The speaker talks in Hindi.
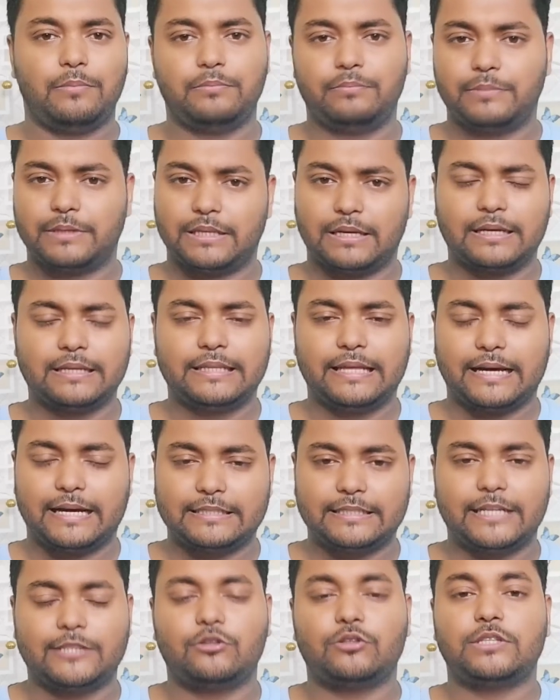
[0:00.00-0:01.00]
मतलब कि
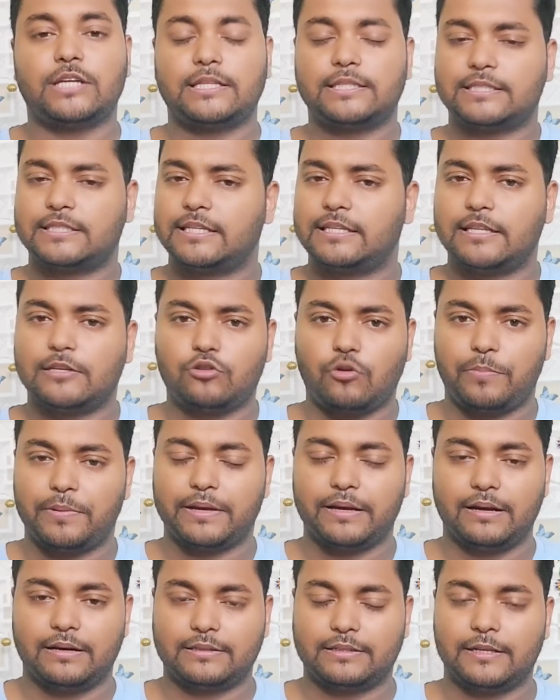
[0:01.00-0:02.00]
देखा जाए तो ज़्यादा से ज़्यादा
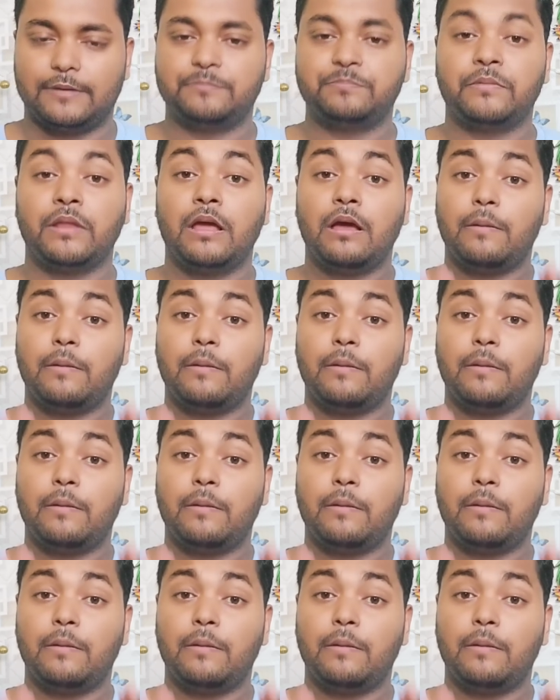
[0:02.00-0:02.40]
शॉपिंग करते हैं